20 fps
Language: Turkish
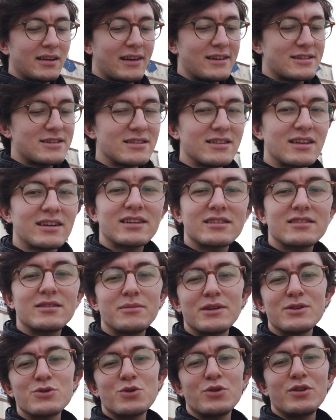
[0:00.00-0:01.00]
kesinlikle
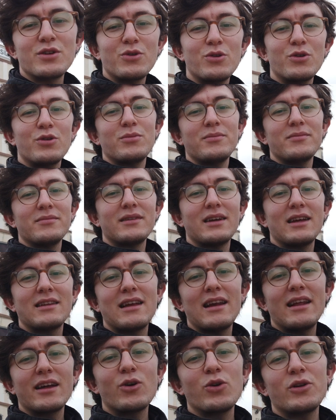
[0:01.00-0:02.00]
katılmanızı öneriyorum.
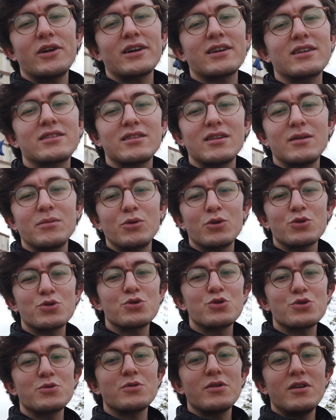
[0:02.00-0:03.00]
E, delege olarak
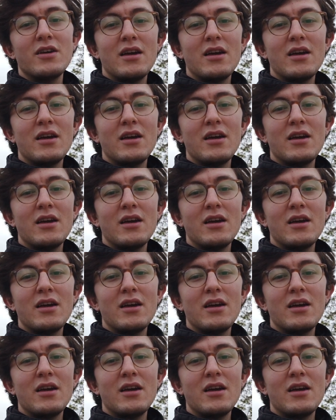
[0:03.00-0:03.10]
katılabiliyorsunuz.